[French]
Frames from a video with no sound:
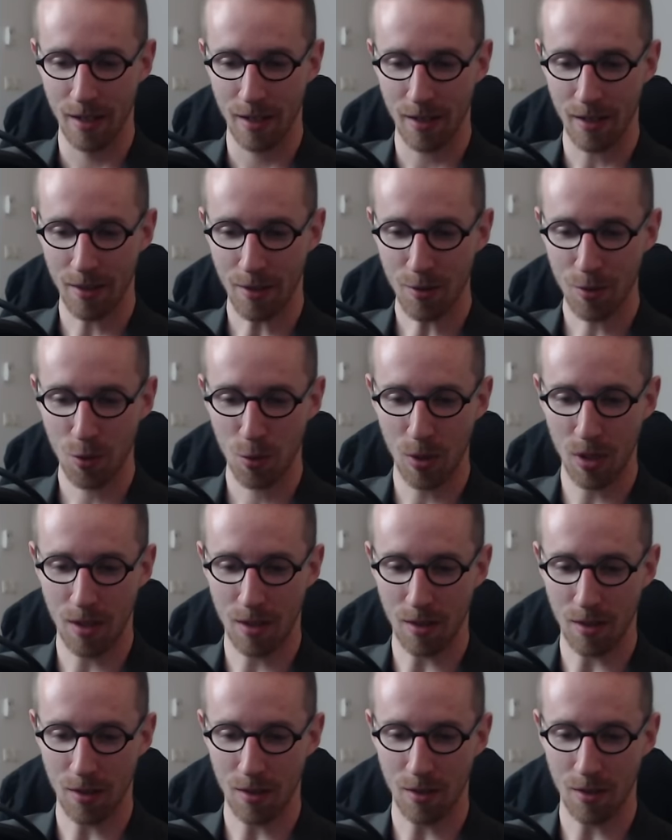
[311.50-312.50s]

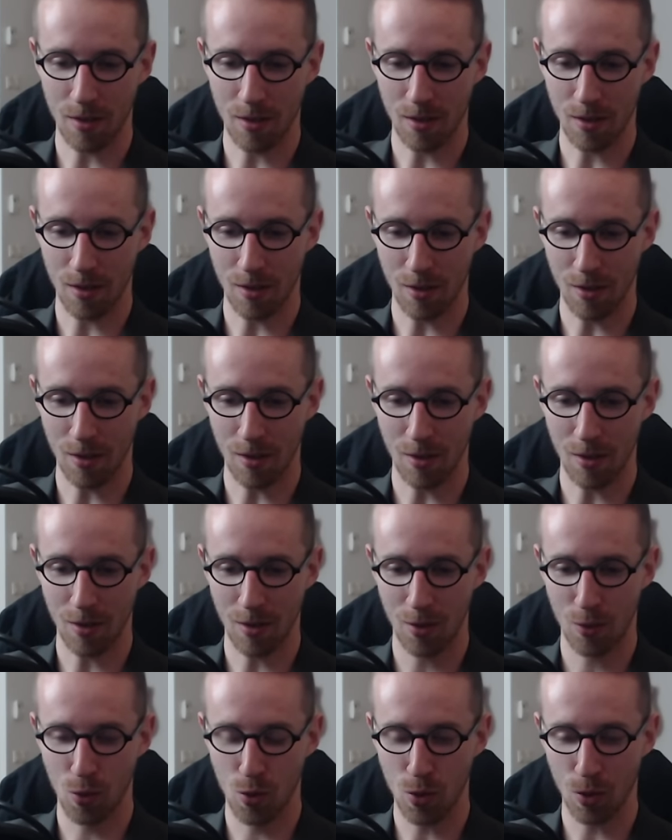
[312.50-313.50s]
Ensuite,
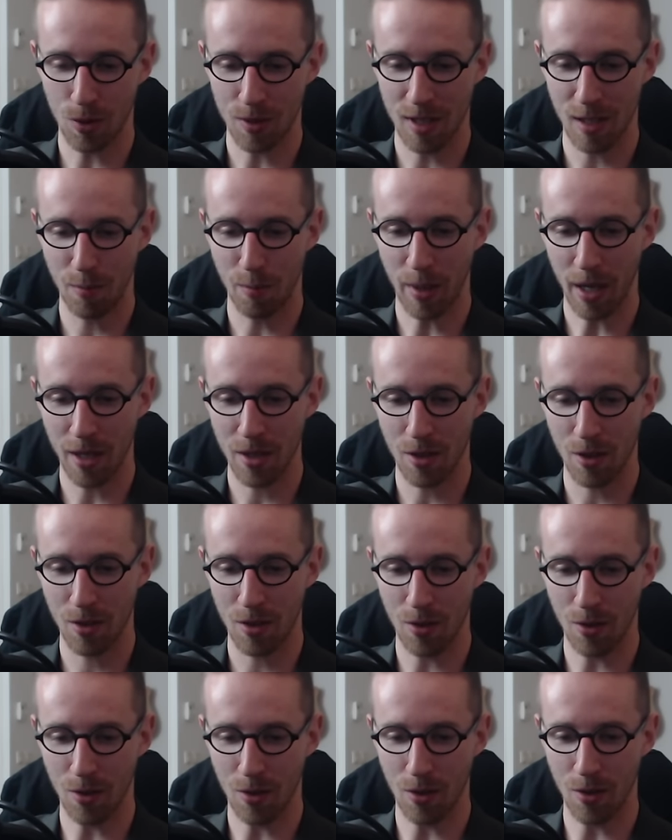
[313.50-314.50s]
toujours dans cette
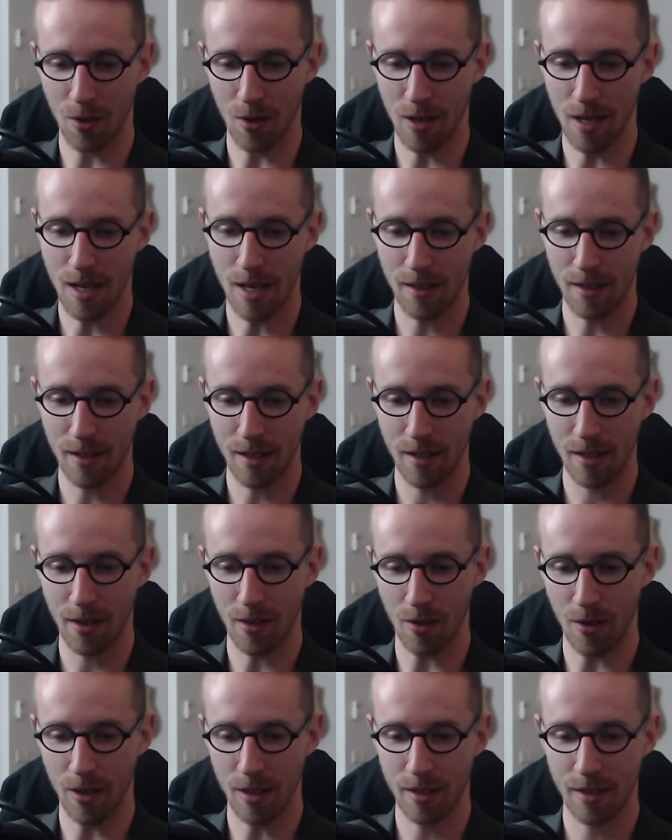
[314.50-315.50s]
période été
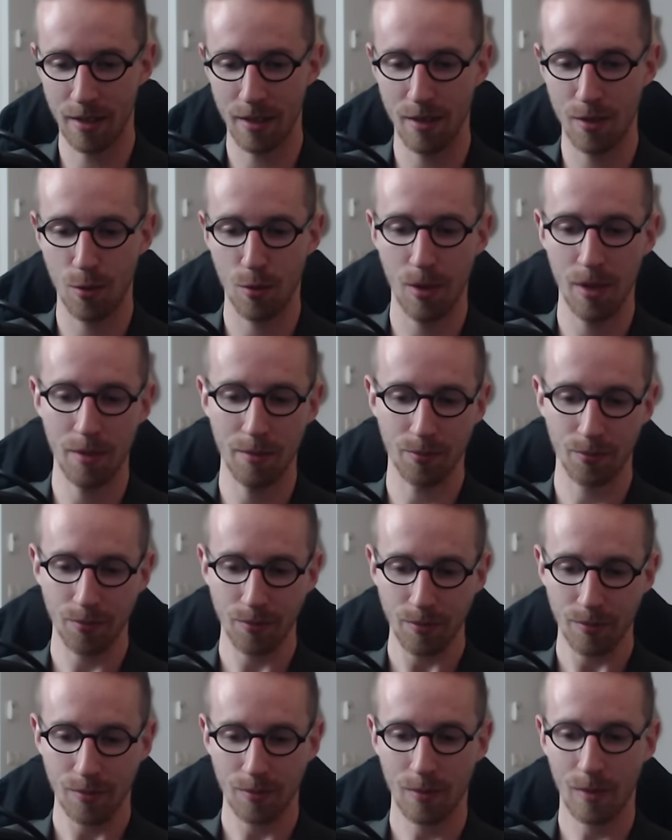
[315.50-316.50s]
et ce qui suit,
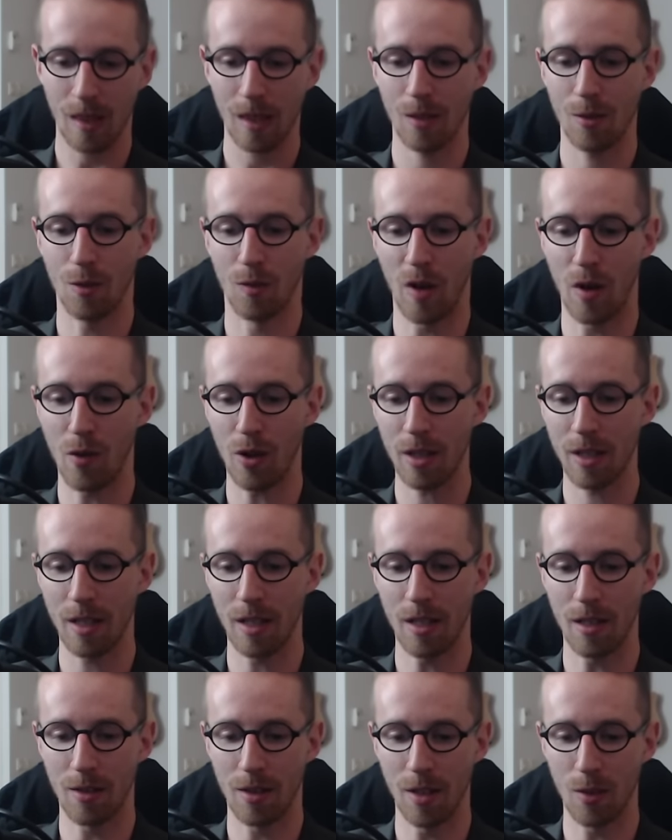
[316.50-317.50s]
on va avoir
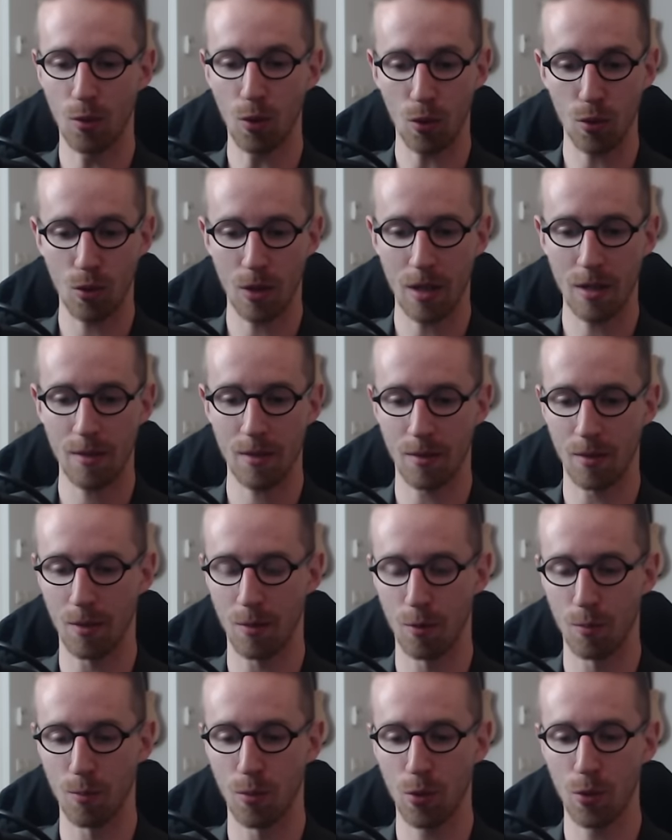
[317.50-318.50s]
des, tournois,
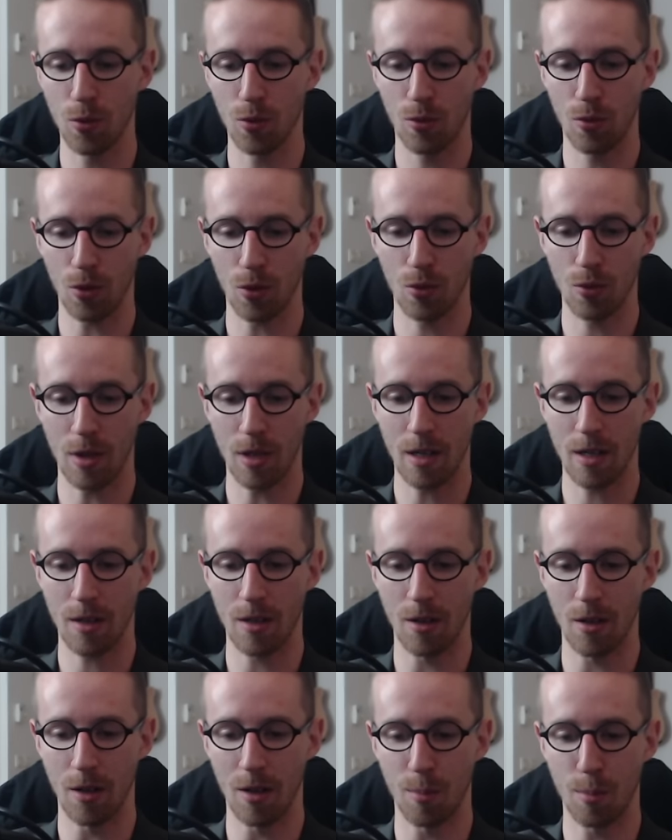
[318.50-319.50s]
euh, beaucoup de
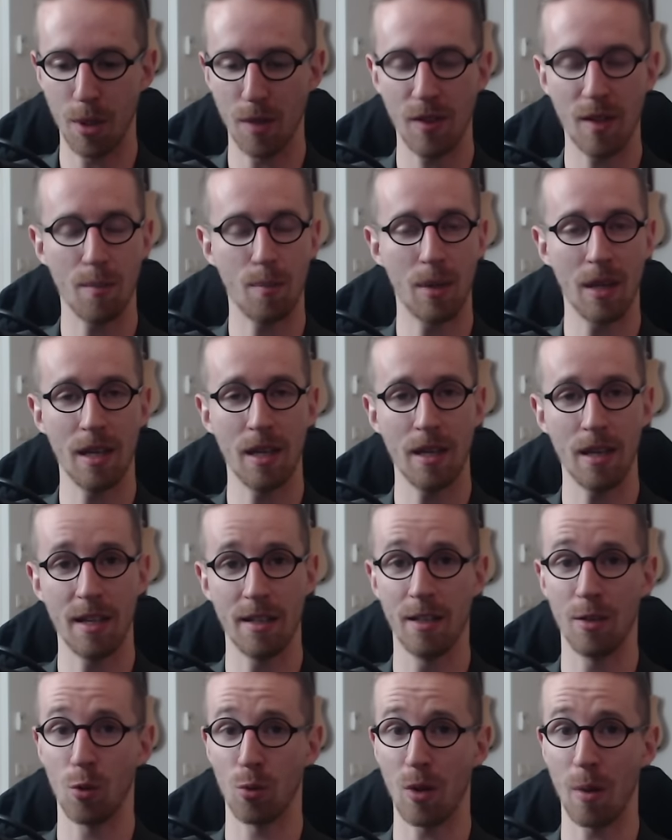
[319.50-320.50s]
tournois PVP euh,
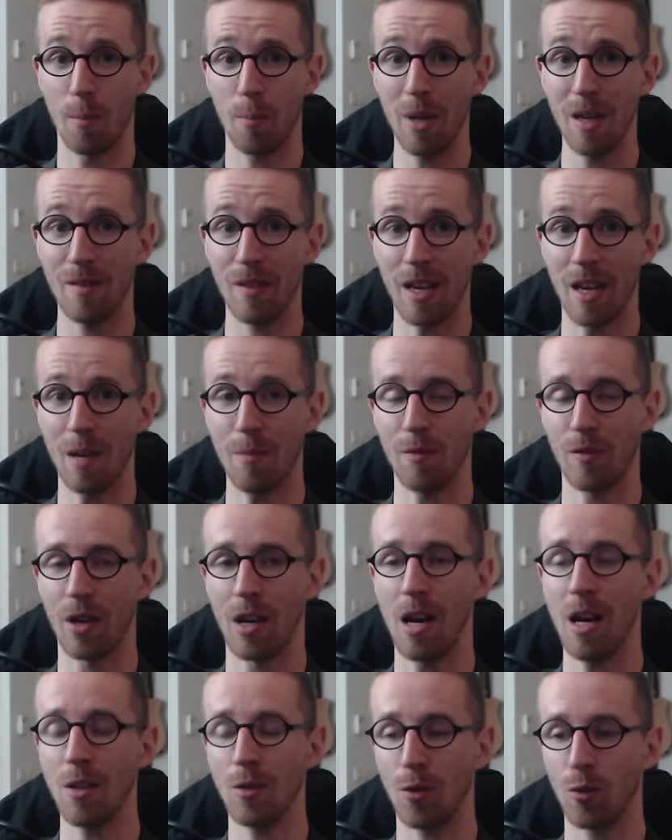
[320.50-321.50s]
et des tournois PVM,
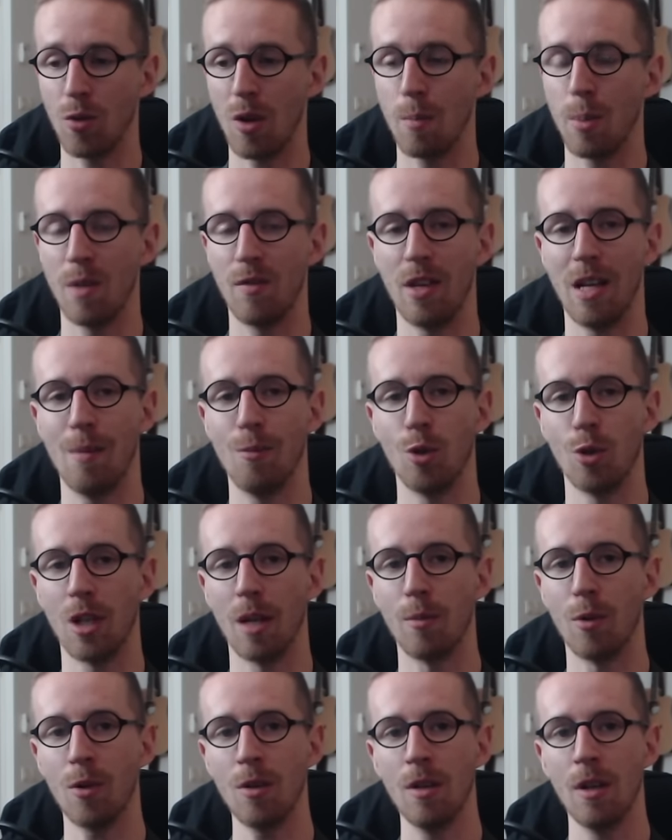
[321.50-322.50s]
enfin un tournoi PVM
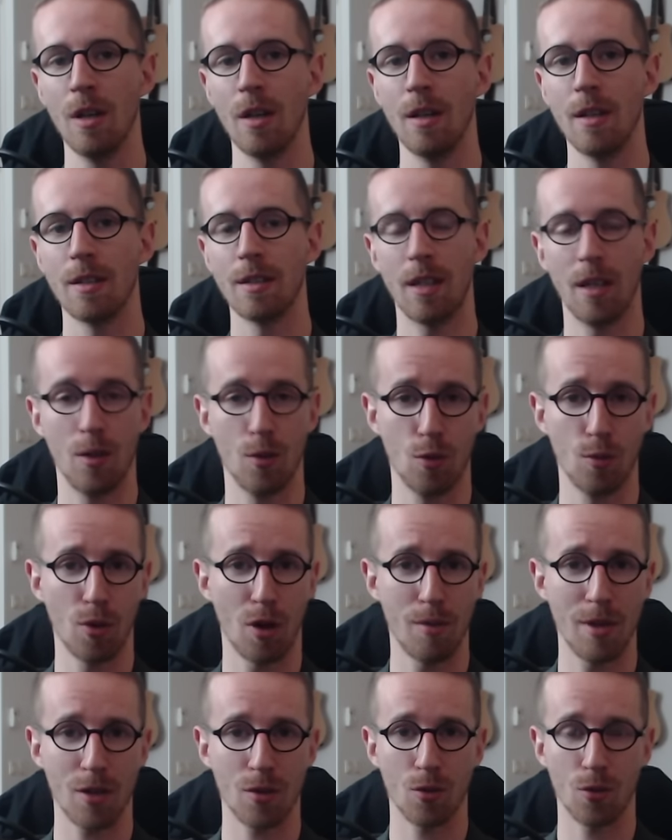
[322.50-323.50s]
notamment, ce qui est une toute
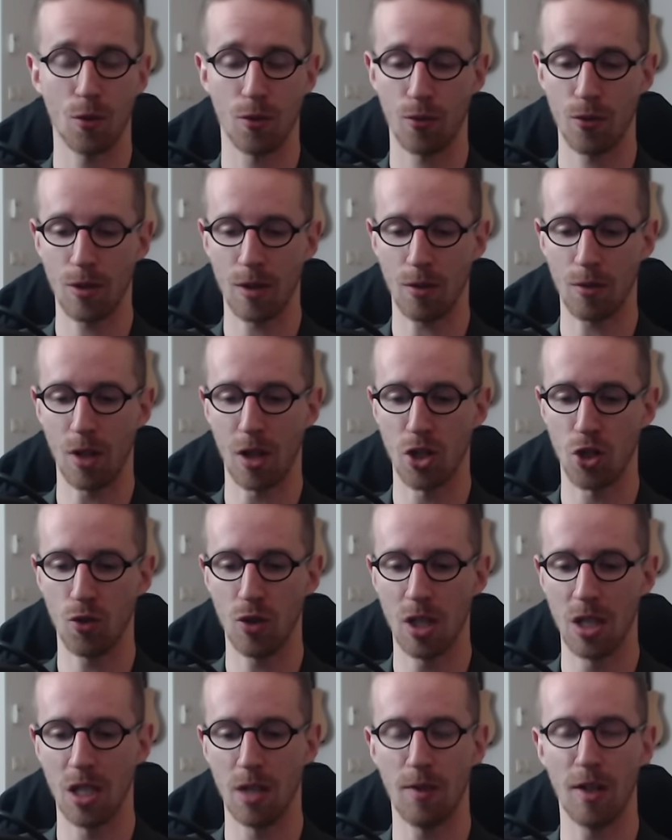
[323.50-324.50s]
première sur Dofus. Hein. On a déjà
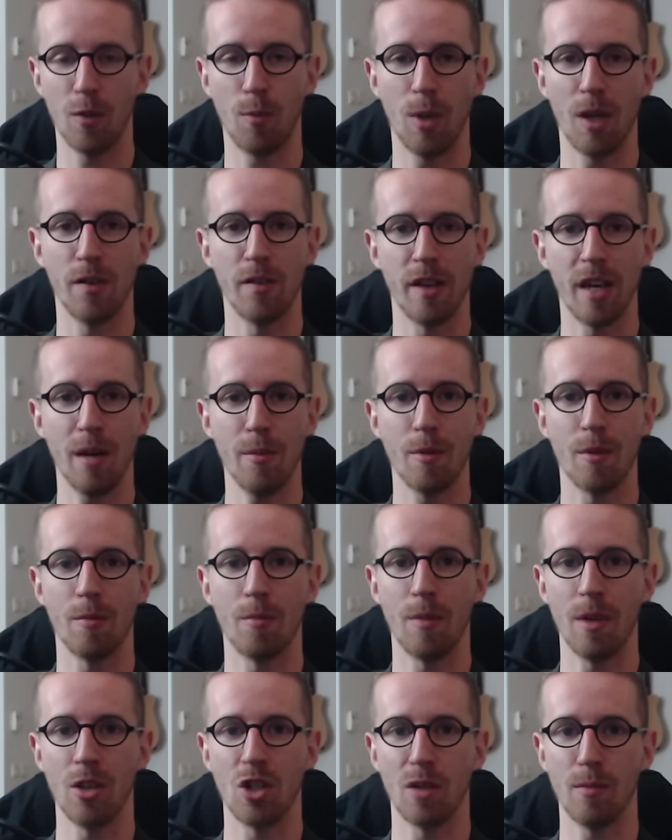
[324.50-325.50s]
eu des événements PVM,
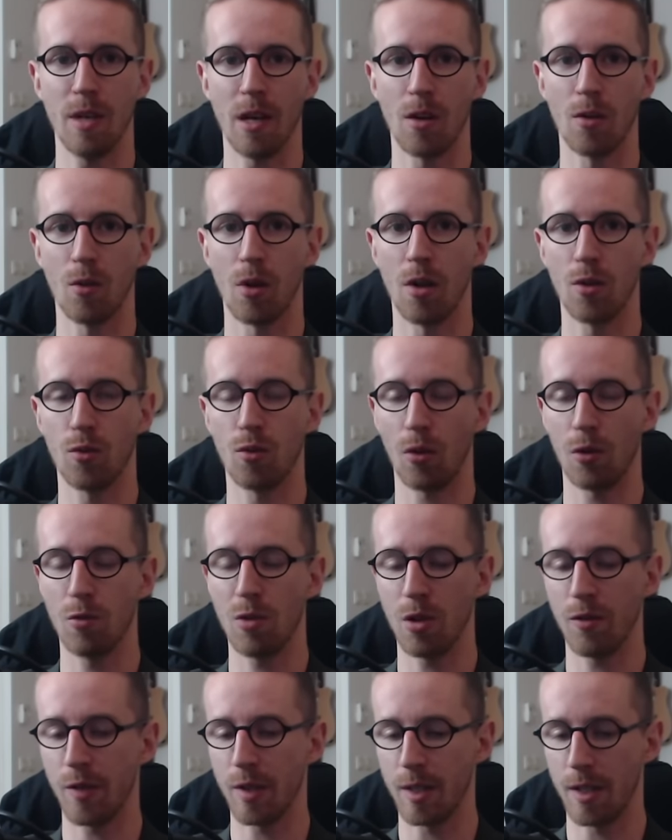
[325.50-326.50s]
mais jamais un,
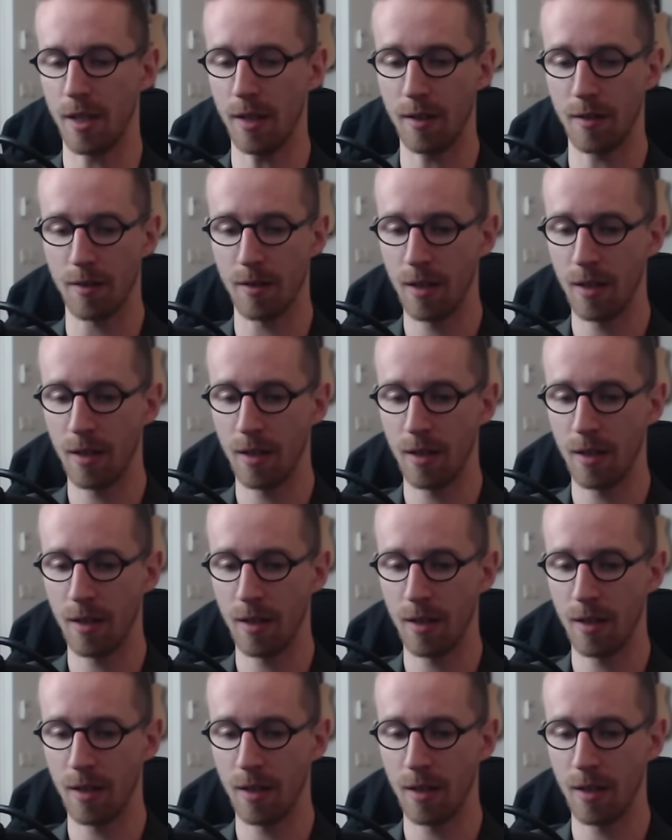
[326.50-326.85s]
tournoi officiel.